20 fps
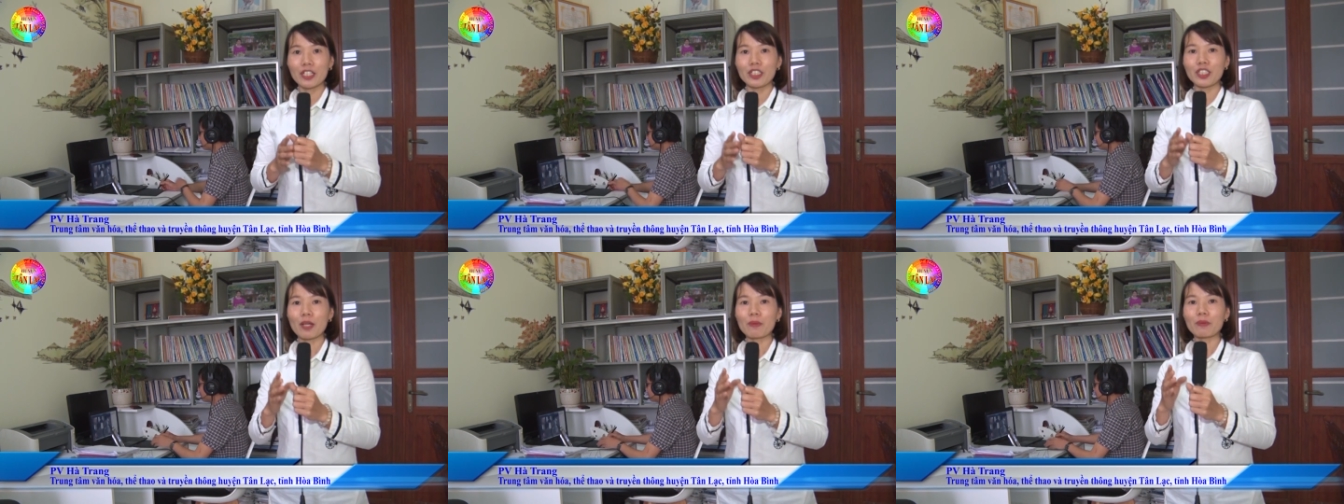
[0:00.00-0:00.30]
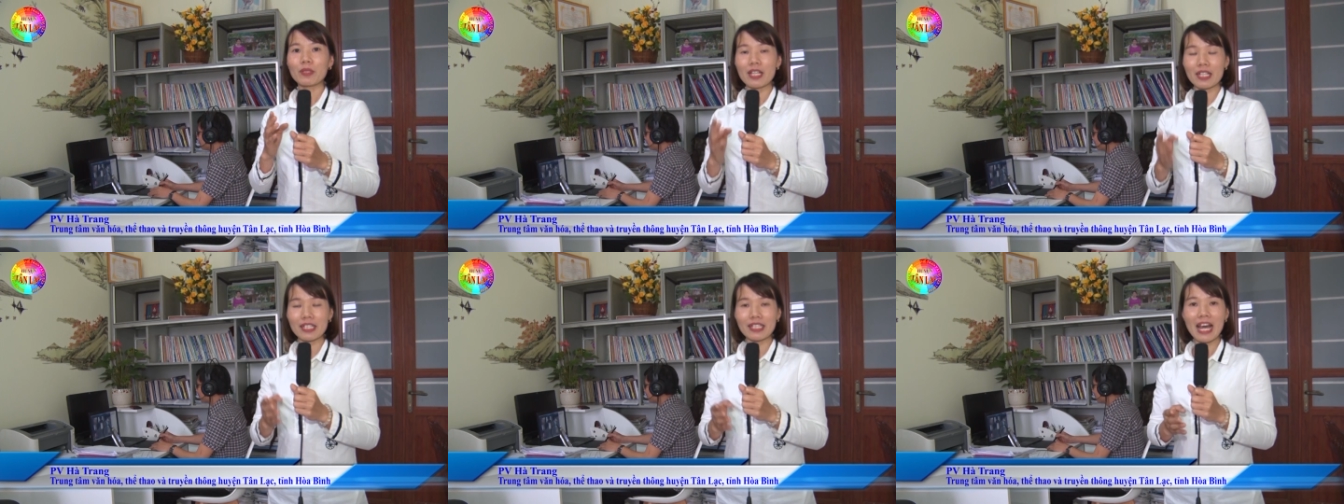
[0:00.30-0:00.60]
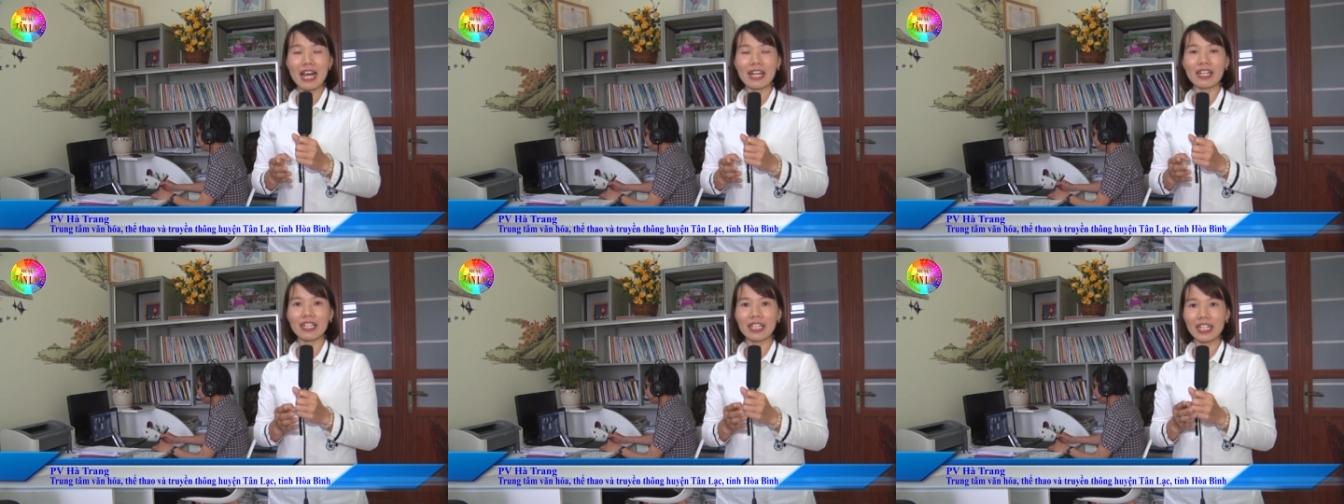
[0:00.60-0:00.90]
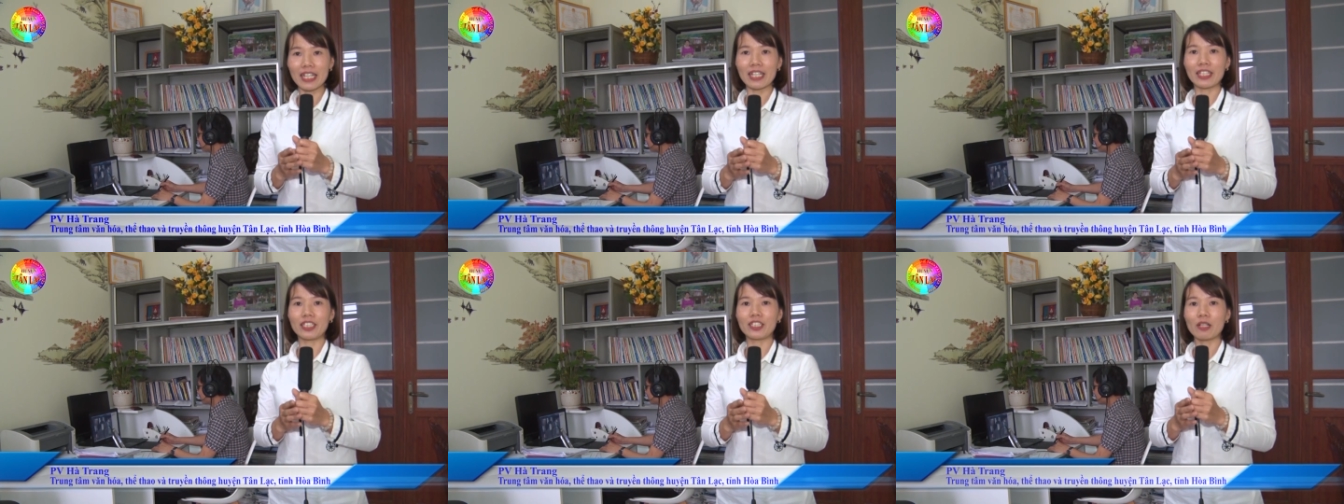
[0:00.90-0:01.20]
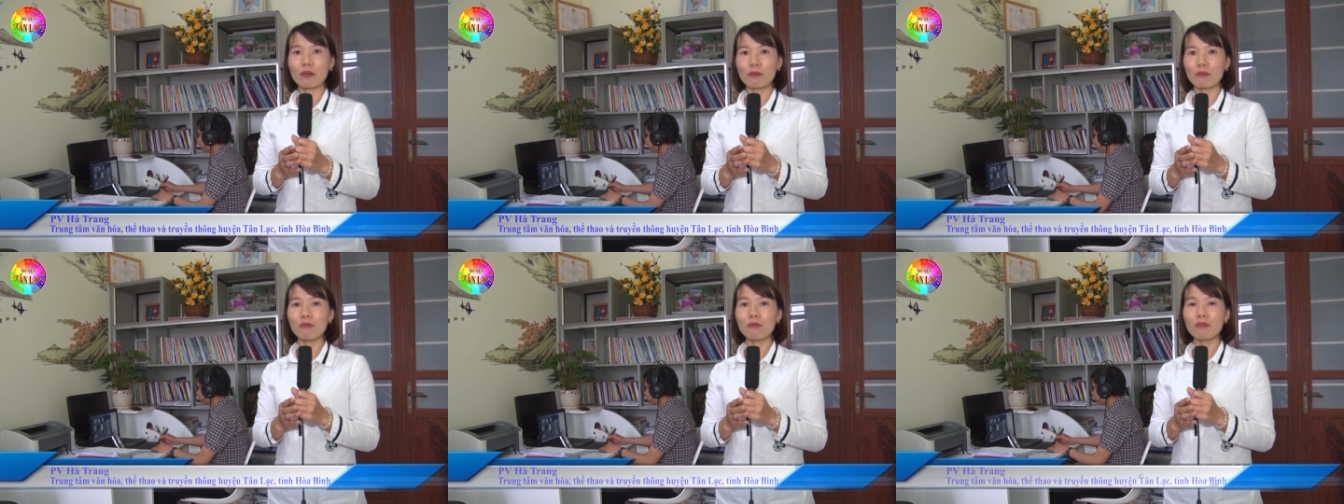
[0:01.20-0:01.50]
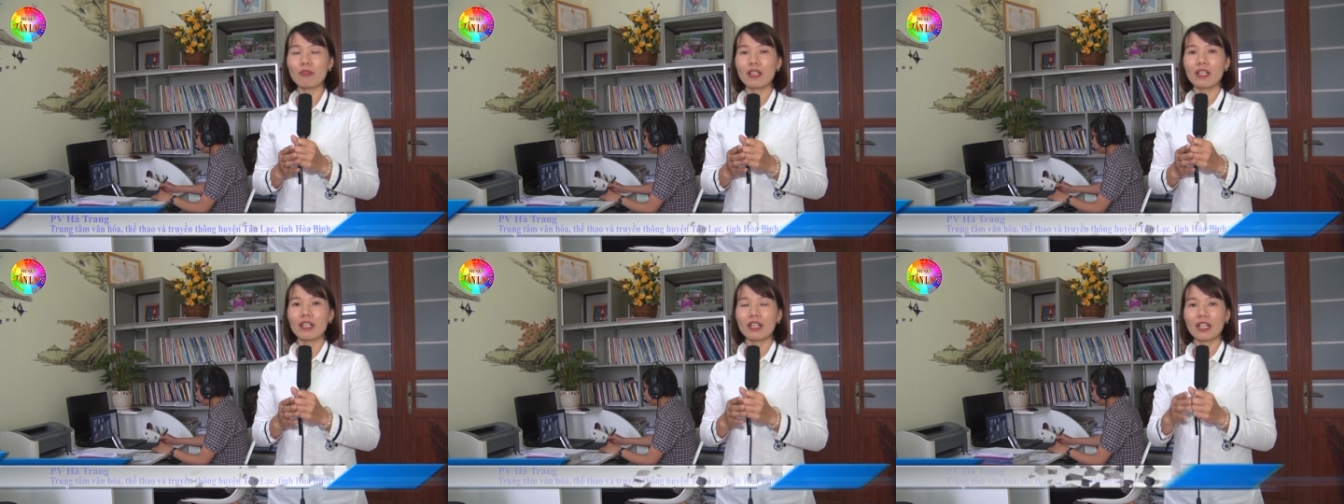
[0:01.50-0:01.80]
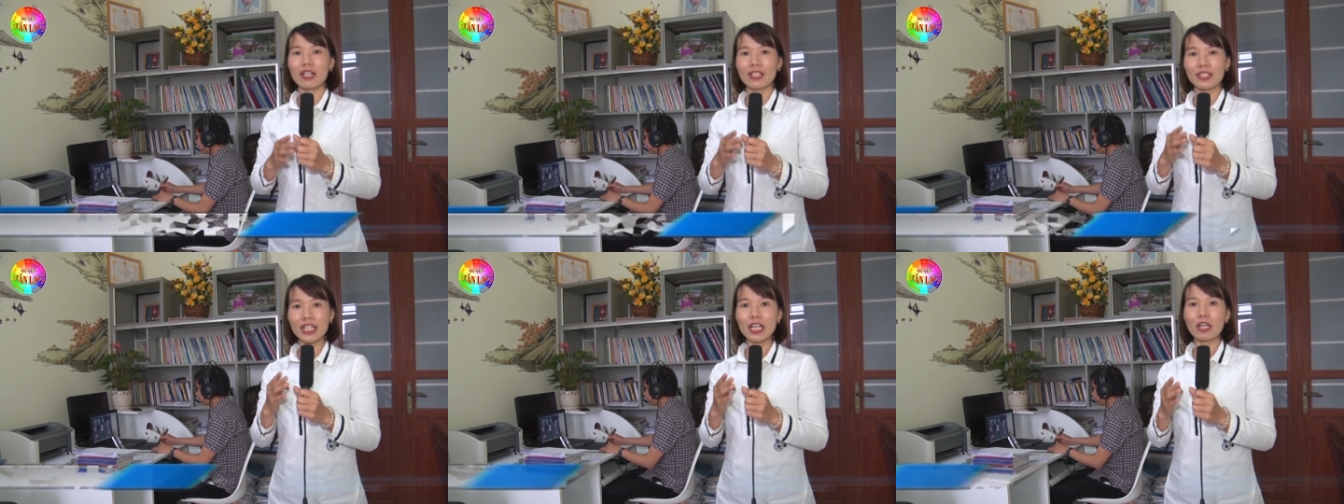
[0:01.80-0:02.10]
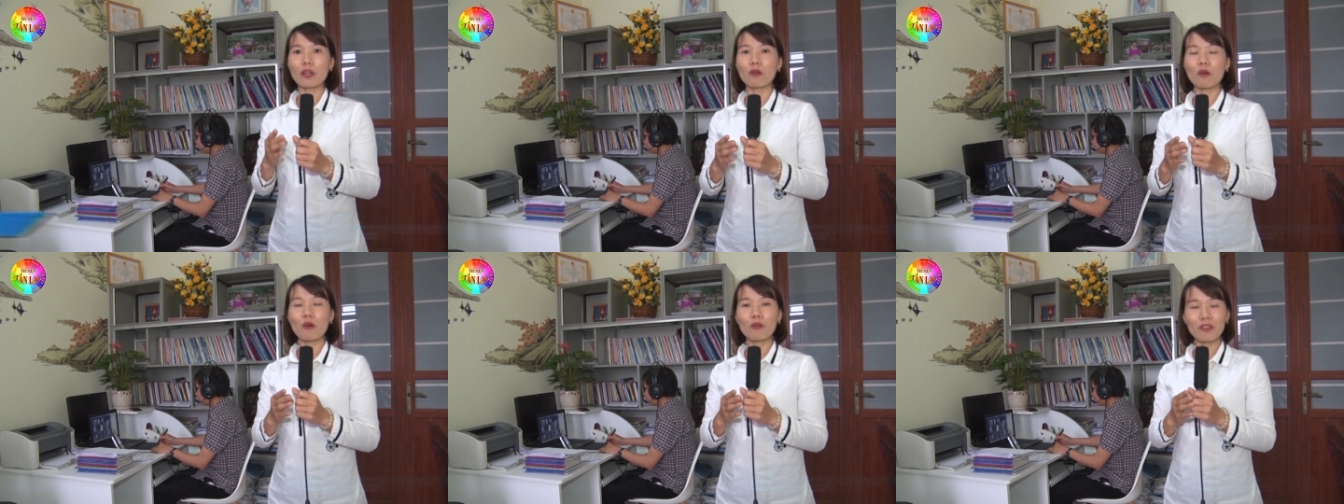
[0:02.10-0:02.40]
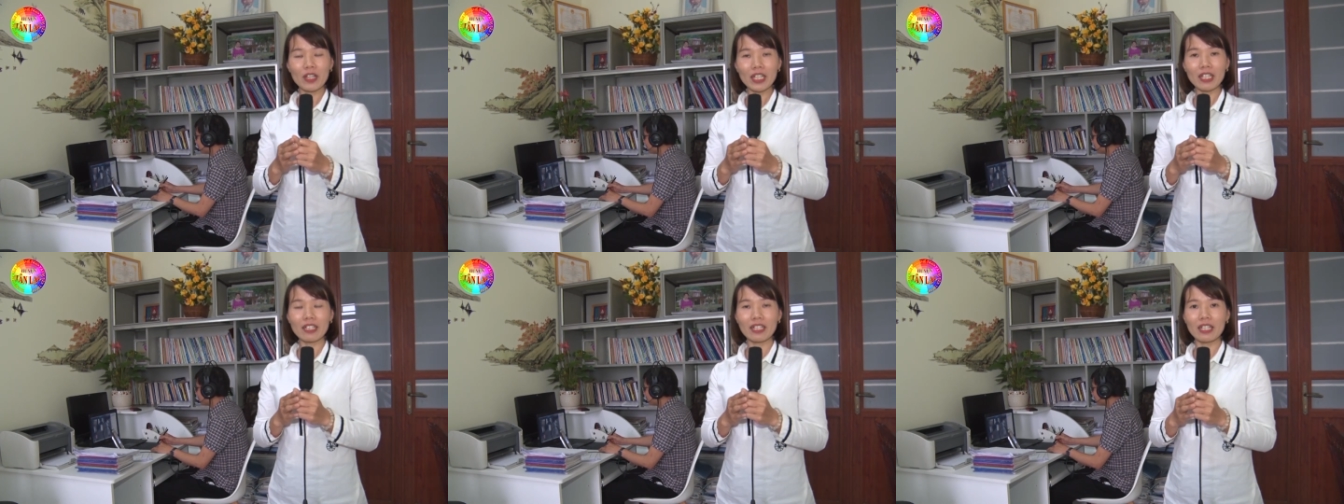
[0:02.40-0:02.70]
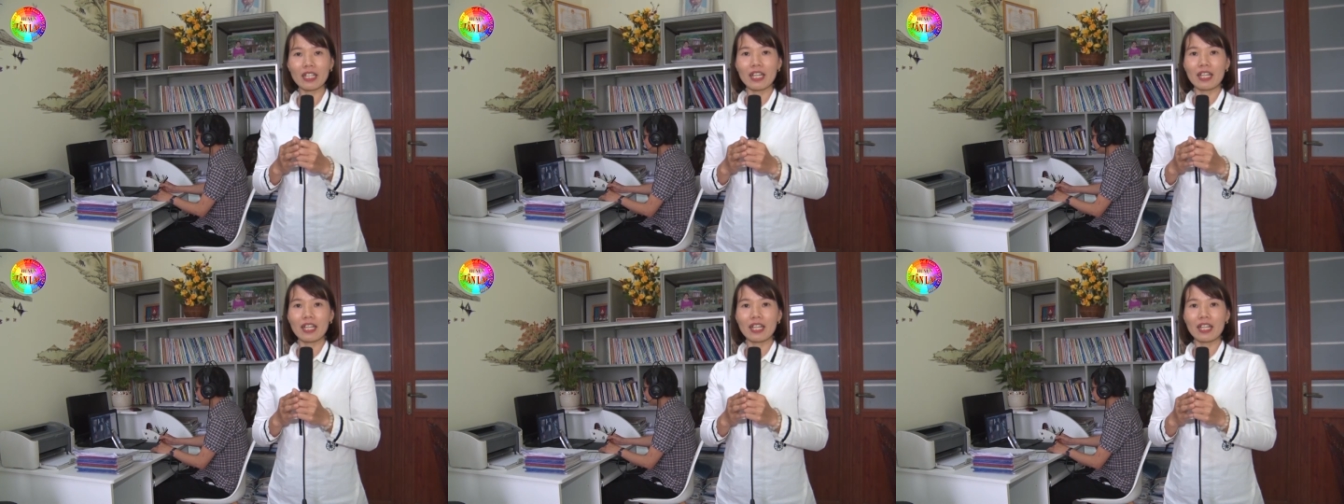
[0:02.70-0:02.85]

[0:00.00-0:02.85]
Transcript: trong thời gian nghỉ chống à, dịch Covid